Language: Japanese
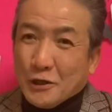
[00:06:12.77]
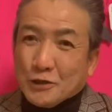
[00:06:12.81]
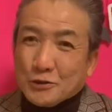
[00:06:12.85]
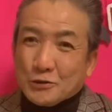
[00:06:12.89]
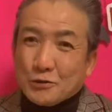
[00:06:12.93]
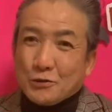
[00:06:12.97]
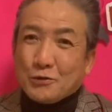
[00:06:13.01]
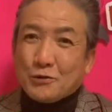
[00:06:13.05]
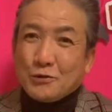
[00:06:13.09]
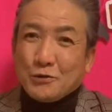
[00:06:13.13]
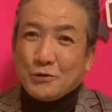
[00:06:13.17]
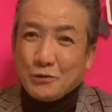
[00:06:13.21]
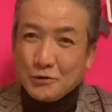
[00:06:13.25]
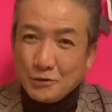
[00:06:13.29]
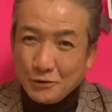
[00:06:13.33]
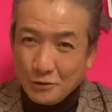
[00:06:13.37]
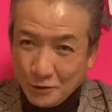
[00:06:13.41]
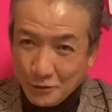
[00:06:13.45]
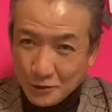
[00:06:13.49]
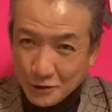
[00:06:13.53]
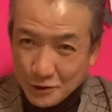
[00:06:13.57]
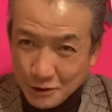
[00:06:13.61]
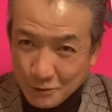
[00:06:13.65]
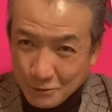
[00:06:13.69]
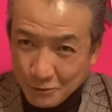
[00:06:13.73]
そ
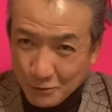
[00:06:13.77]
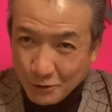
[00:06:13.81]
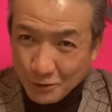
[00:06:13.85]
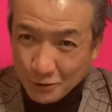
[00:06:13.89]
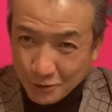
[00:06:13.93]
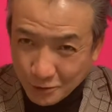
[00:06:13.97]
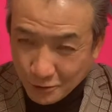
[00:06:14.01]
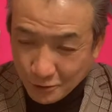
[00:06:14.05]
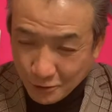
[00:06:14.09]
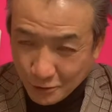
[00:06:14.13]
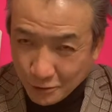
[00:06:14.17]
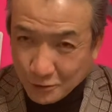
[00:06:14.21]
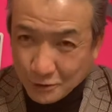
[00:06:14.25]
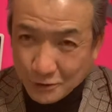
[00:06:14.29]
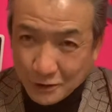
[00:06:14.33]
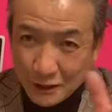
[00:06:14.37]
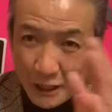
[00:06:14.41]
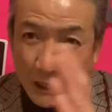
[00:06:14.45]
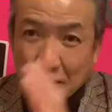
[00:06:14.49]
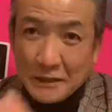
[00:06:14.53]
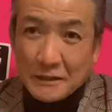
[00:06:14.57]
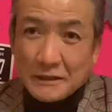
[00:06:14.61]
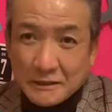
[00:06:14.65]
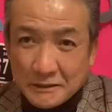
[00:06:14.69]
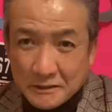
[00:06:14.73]
の妹の
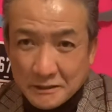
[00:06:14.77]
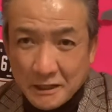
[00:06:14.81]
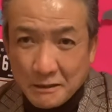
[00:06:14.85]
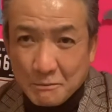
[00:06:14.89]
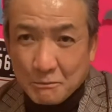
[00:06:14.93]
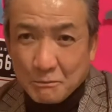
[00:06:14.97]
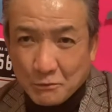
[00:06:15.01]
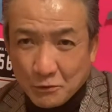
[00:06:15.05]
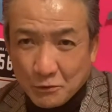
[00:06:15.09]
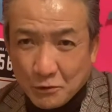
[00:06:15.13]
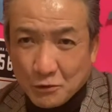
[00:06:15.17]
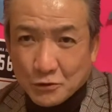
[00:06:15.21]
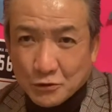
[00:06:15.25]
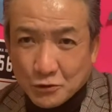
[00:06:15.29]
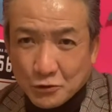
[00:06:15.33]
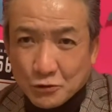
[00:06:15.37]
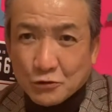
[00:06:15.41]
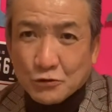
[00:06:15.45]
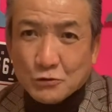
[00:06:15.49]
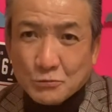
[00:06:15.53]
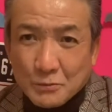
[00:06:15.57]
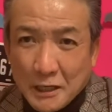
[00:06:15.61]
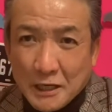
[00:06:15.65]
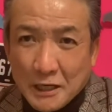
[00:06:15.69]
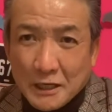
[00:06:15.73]
旦那さんも有
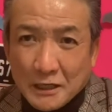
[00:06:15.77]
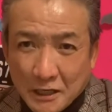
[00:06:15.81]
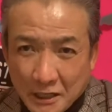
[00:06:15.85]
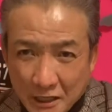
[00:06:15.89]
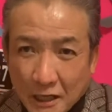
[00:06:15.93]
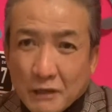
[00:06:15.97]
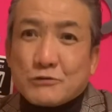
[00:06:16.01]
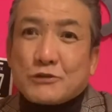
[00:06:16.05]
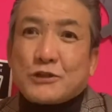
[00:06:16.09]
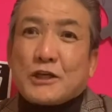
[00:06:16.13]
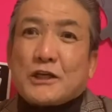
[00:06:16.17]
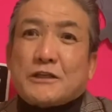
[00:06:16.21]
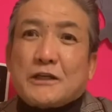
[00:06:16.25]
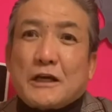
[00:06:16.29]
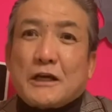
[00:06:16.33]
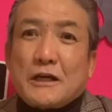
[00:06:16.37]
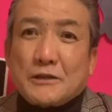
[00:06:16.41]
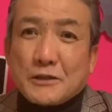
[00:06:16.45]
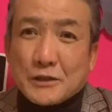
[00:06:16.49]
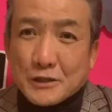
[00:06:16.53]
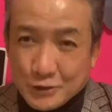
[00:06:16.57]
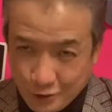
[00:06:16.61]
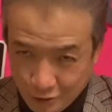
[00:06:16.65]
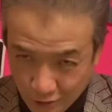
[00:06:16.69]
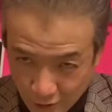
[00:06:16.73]
名な役者さん
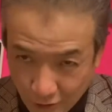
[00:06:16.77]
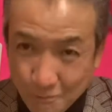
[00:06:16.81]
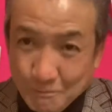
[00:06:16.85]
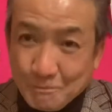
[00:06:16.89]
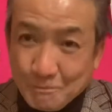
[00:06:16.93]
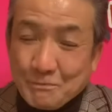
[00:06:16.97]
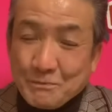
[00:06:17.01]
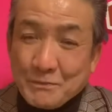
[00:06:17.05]
ですよ。